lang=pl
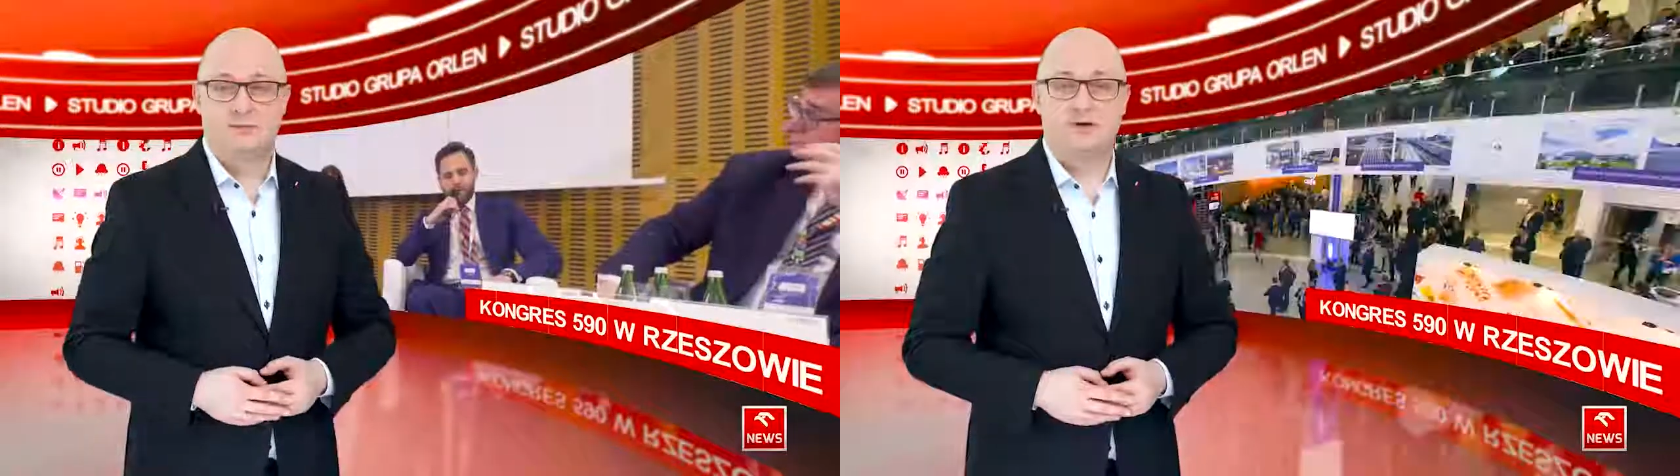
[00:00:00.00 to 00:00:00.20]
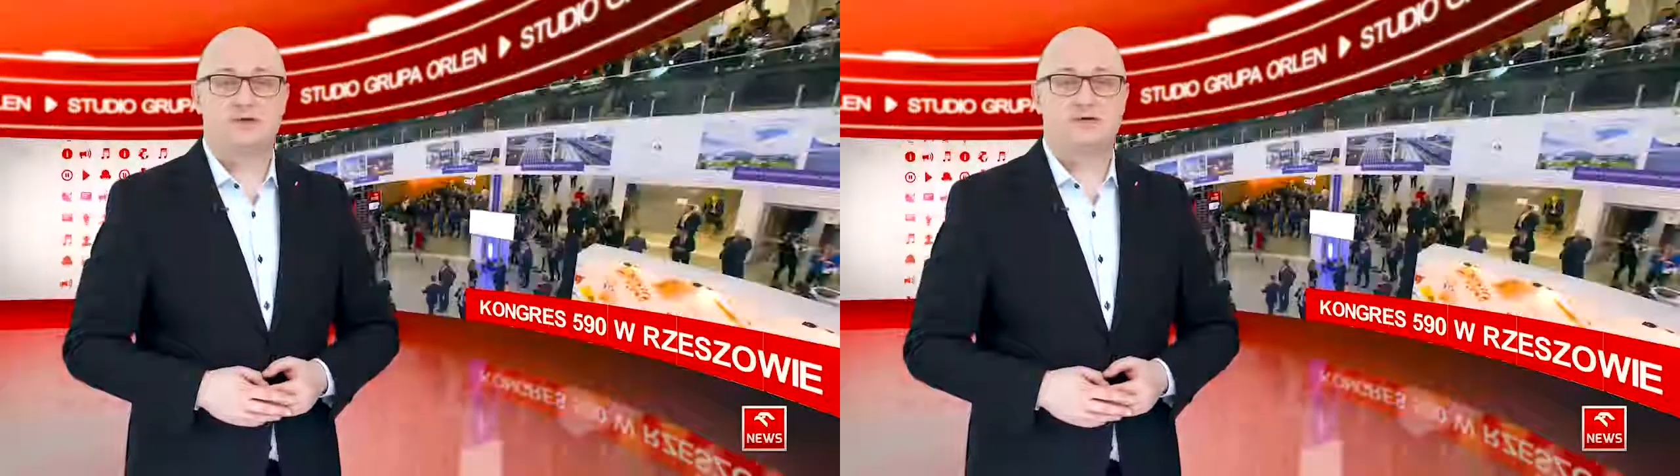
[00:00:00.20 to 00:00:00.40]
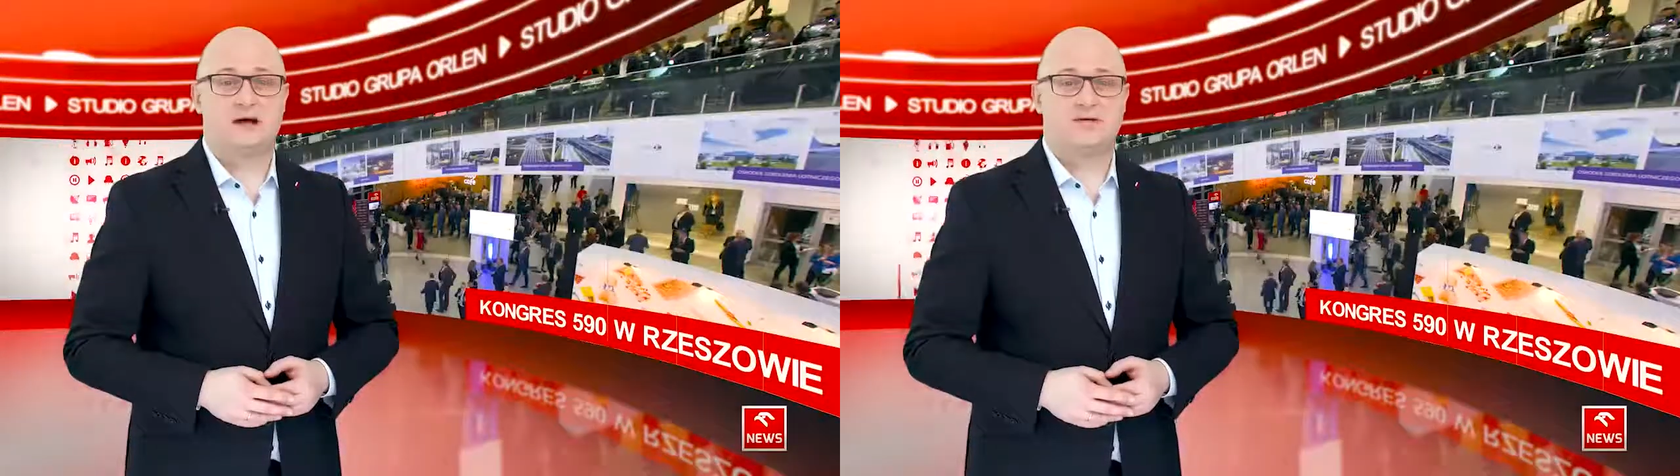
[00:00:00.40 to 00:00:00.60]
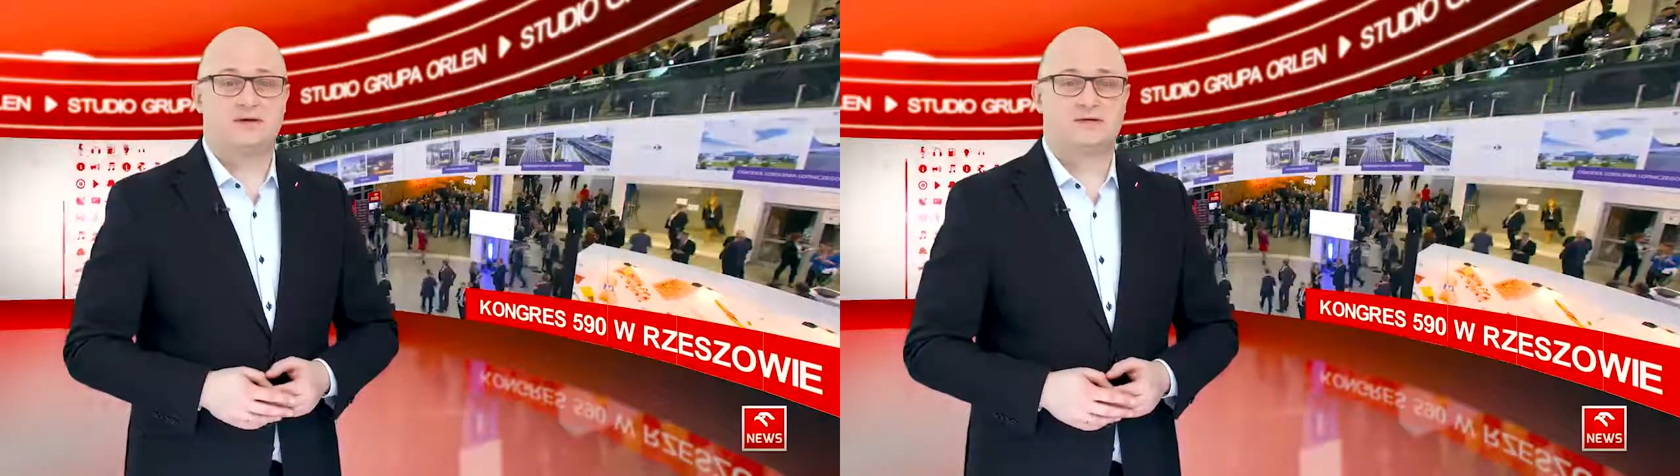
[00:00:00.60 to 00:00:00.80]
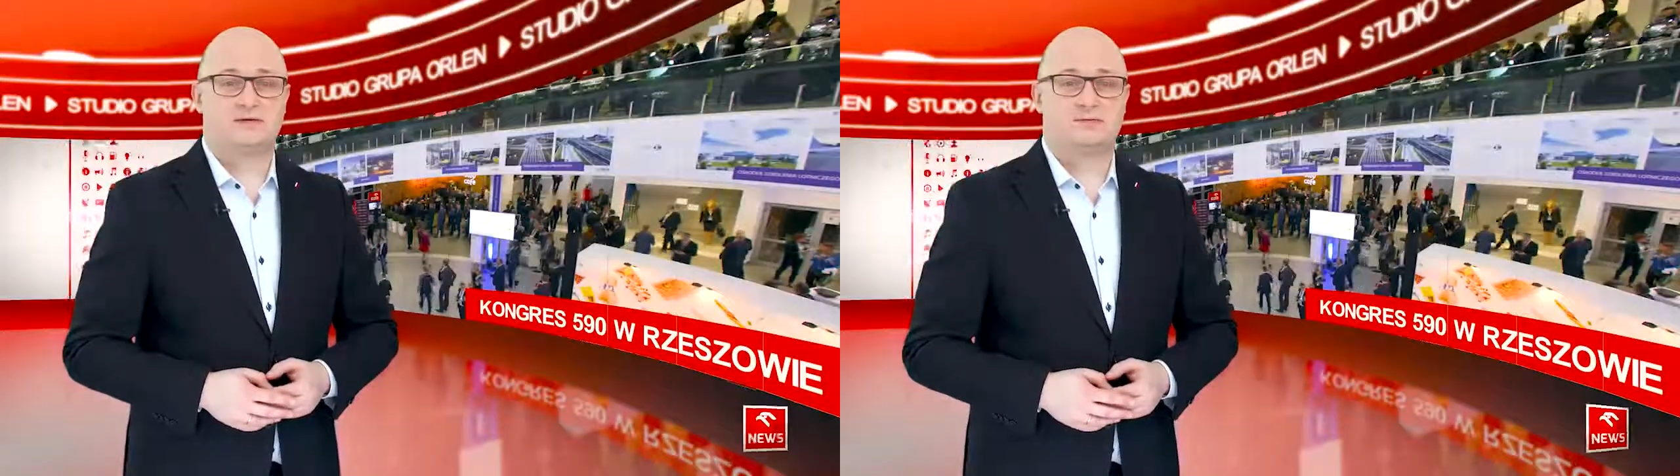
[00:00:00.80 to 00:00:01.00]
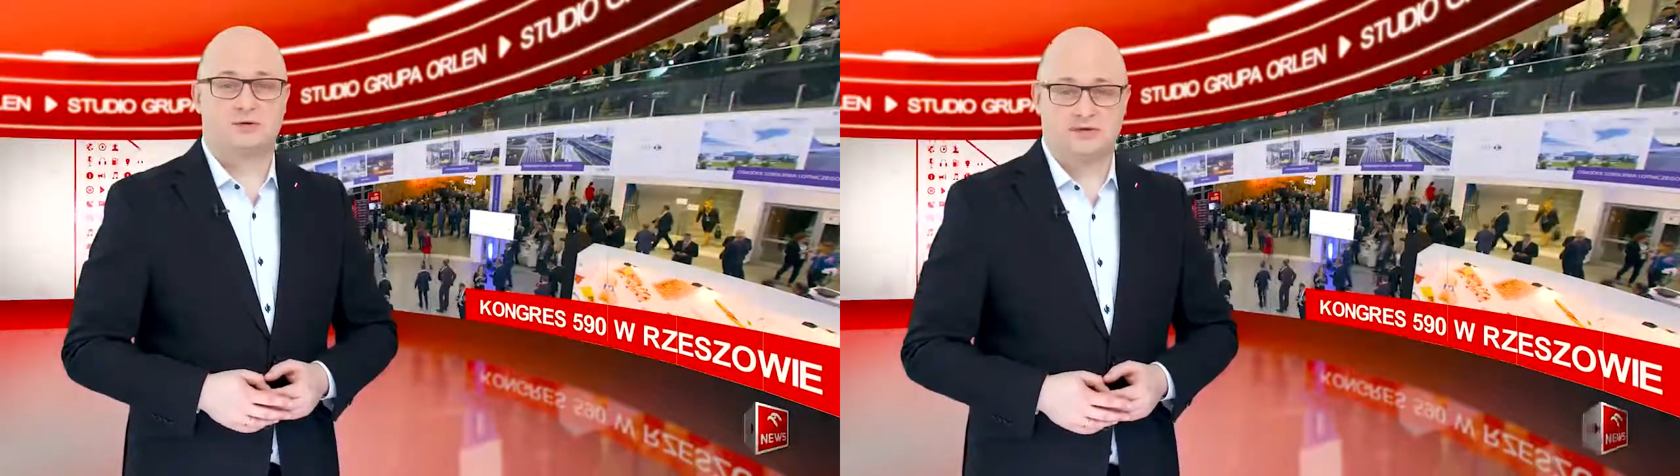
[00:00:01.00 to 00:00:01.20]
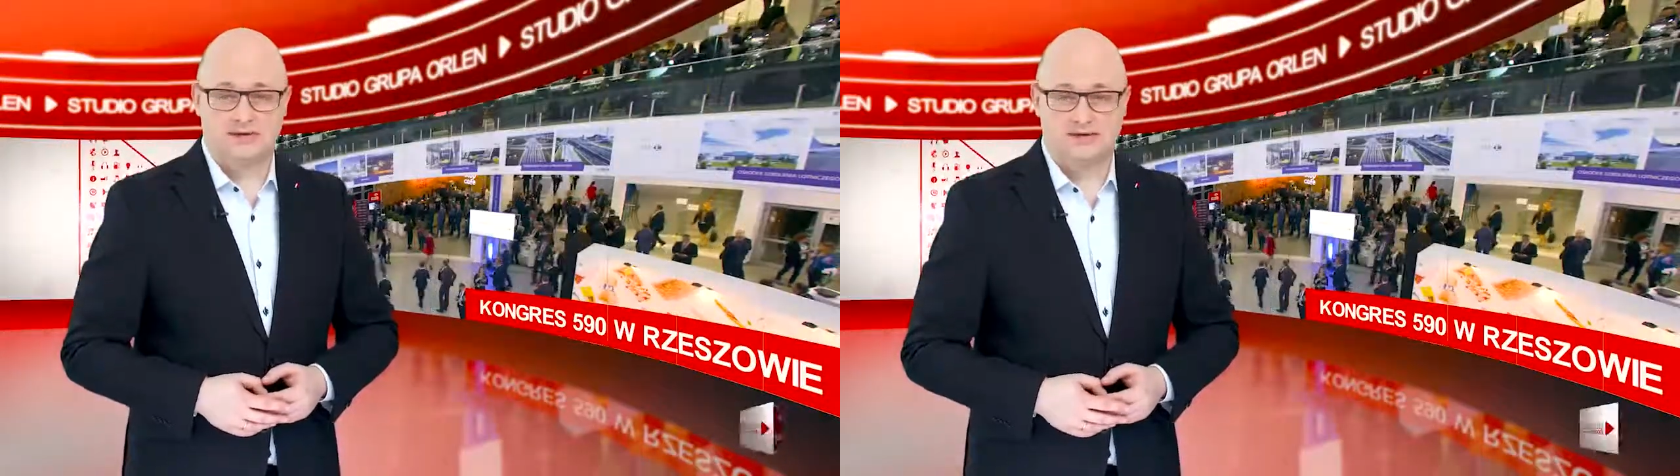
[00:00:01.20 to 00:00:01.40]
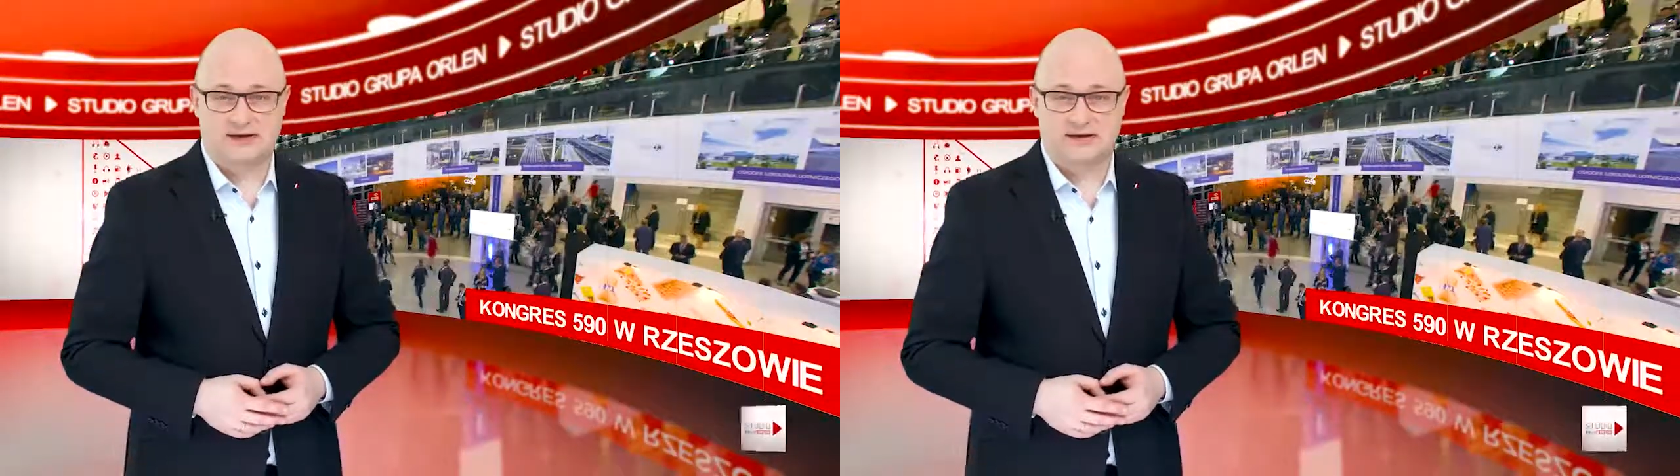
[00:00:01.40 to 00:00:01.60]
by rozmawiać o
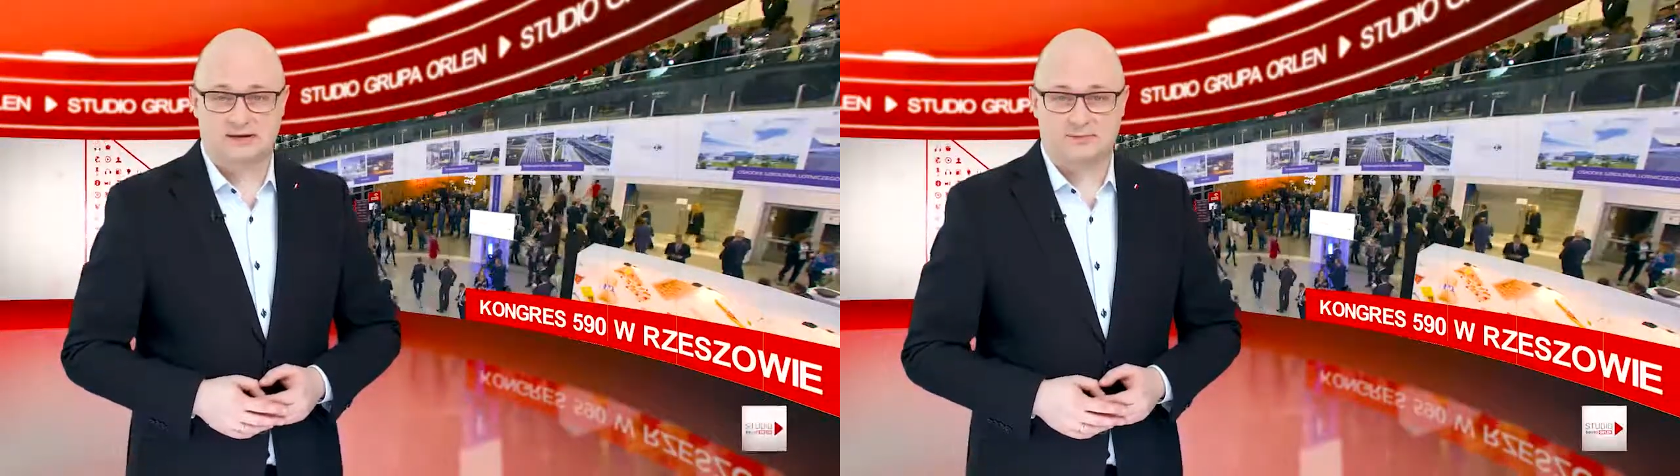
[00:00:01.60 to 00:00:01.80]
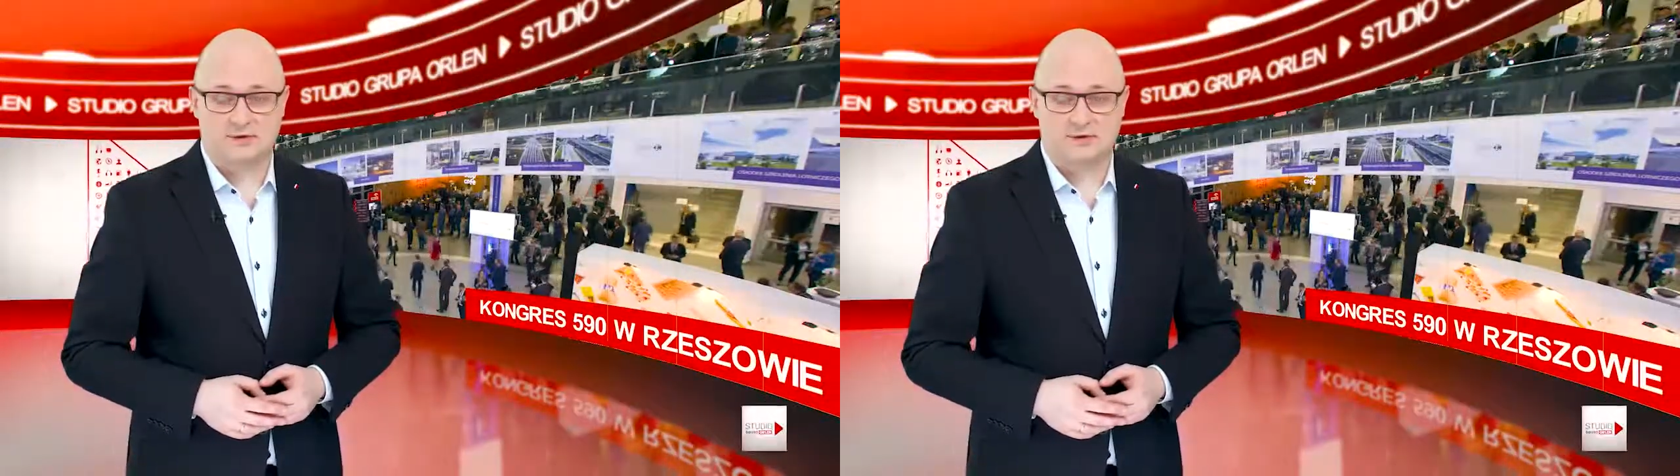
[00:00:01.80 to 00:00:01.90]
potencjale